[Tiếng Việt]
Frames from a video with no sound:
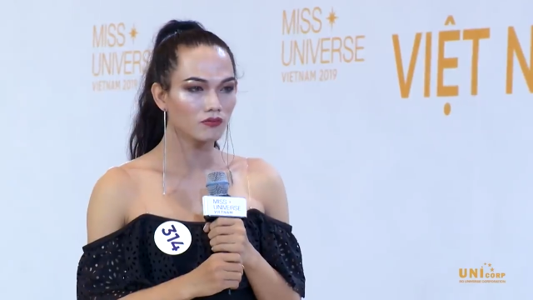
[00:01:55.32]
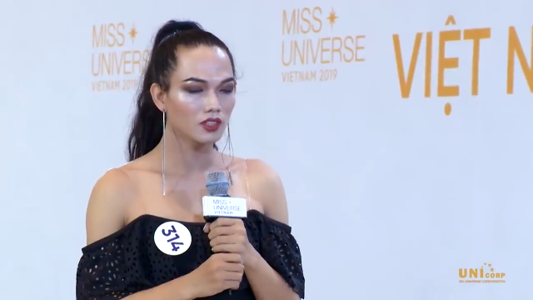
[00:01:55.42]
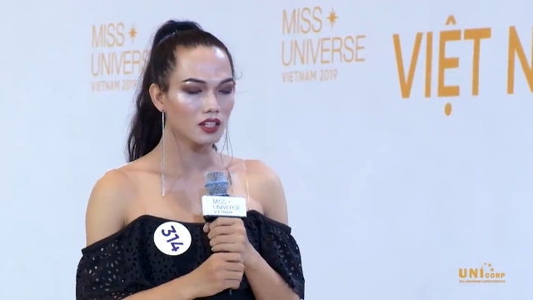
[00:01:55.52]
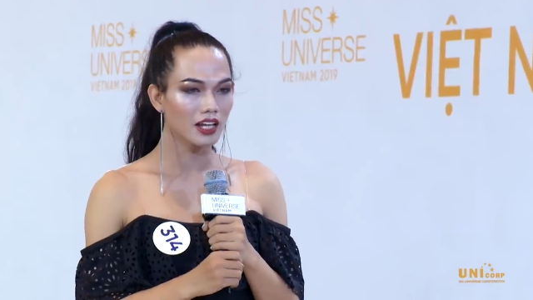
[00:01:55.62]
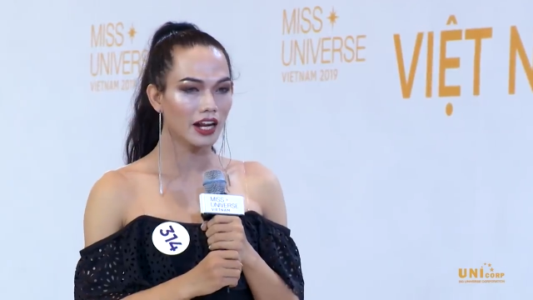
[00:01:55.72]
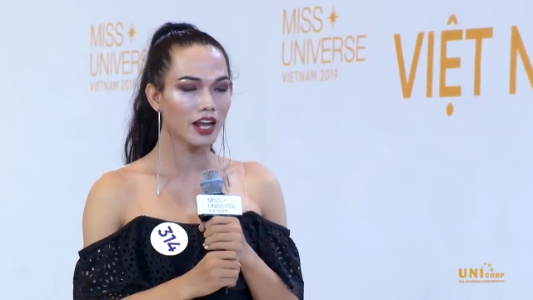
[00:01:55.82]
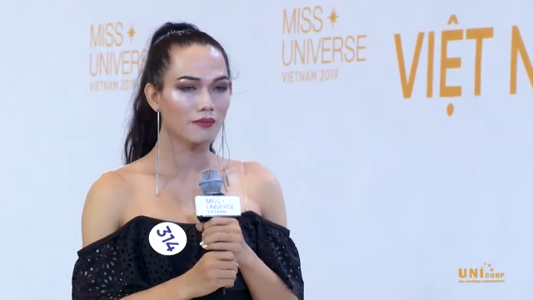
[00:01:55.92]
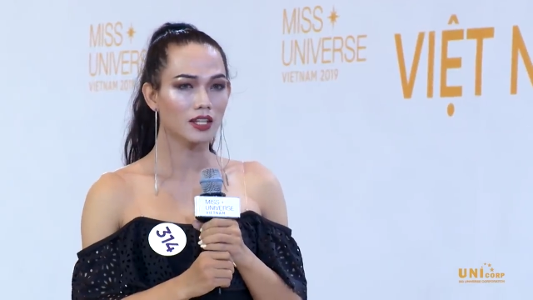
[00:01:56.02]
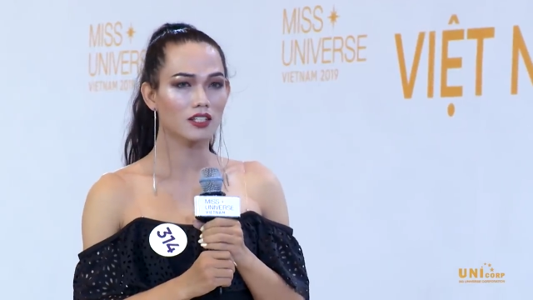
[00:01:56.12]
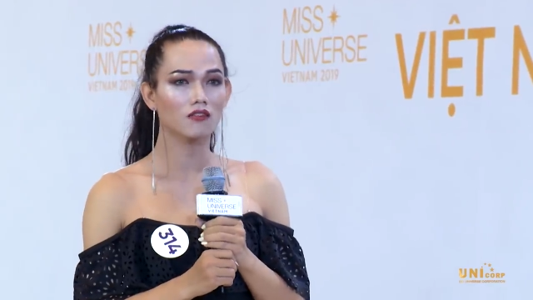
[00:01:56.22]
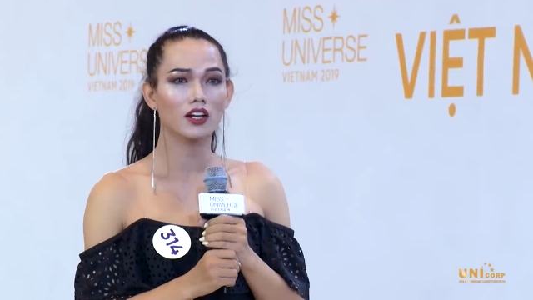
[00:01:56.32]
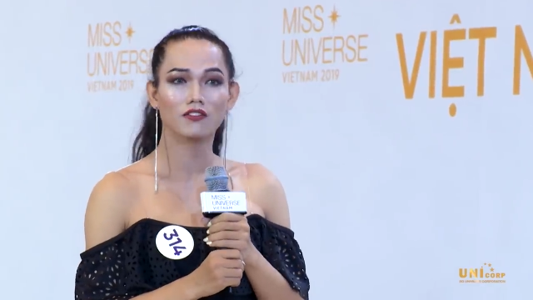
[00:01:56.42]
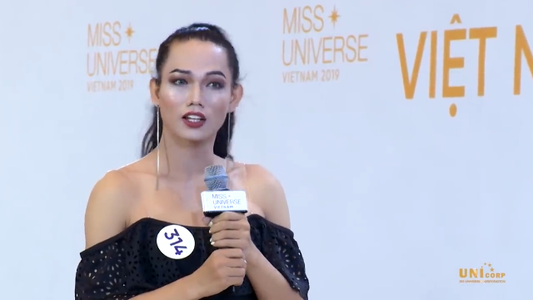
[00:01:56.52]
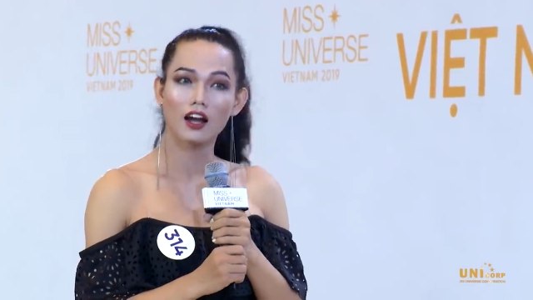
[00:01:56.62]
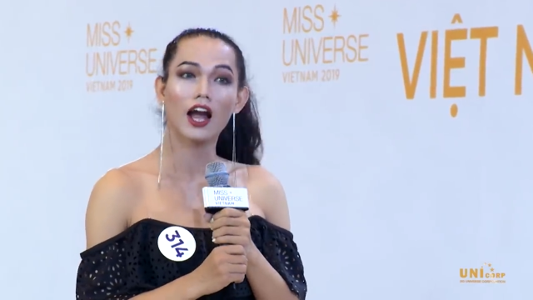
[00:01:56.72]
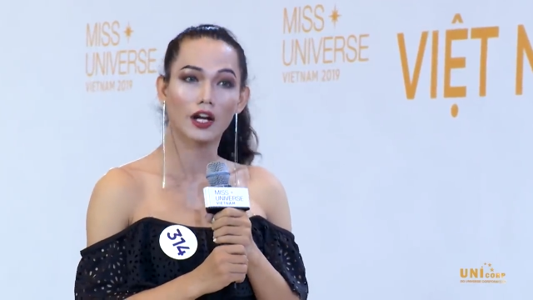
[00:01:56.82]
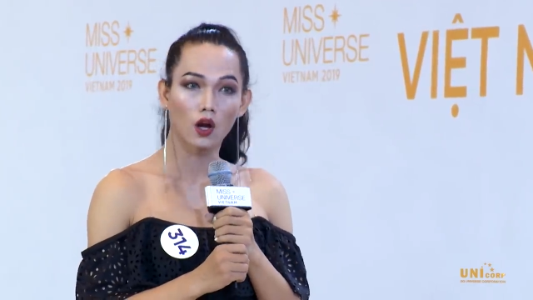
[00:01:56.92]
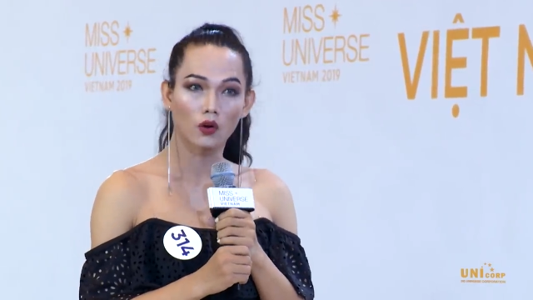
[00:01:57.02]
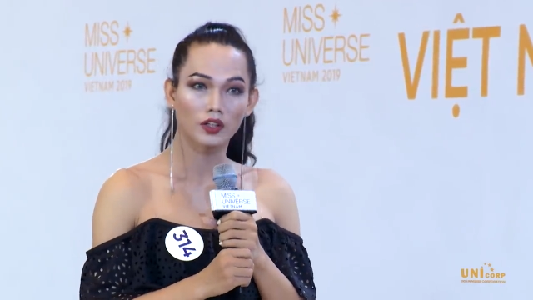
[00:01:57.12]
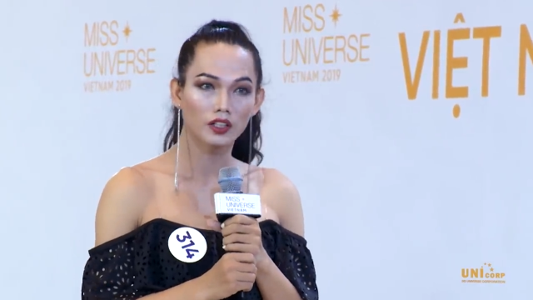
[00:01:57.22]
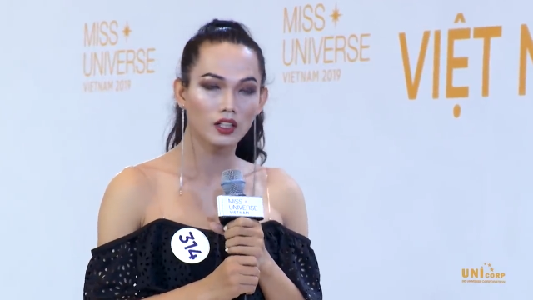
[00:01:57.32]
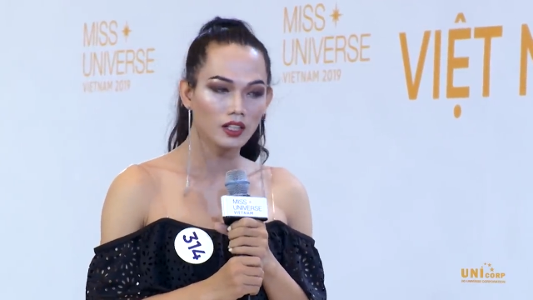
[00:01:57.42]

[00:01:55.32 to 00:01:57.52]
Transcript: Thật ra là em đang sống và làm việc ở Hà Nội.